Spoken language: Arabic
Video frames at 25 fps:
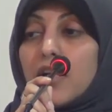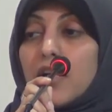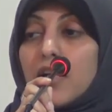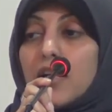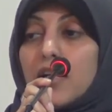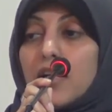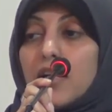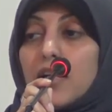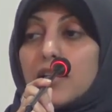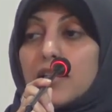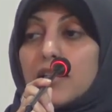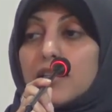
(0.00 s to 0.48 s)

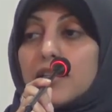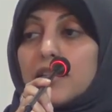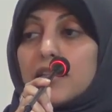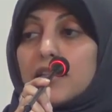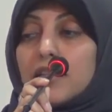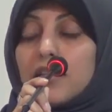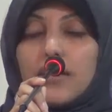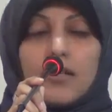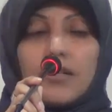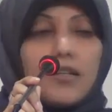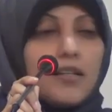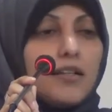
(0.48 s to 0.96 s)

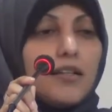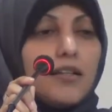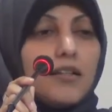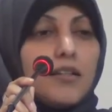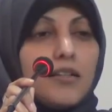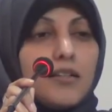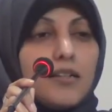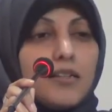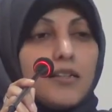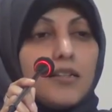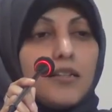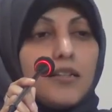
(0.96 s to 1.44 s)

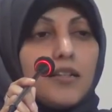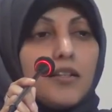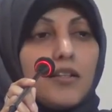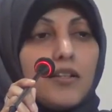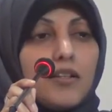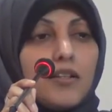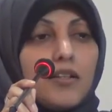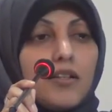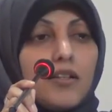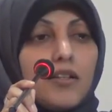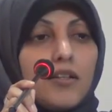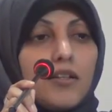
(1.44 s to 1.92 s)
آه،
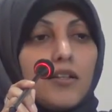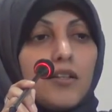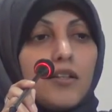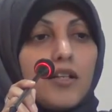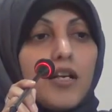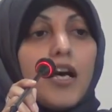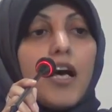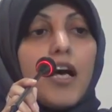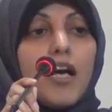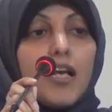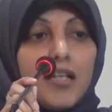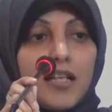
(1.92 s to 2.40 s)

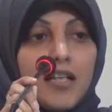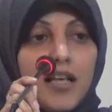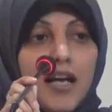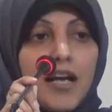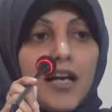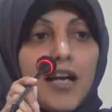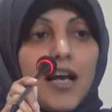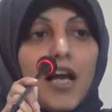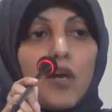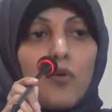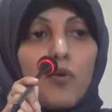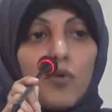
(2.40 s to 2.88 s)

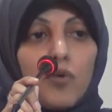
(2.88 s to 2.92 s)
الهيئة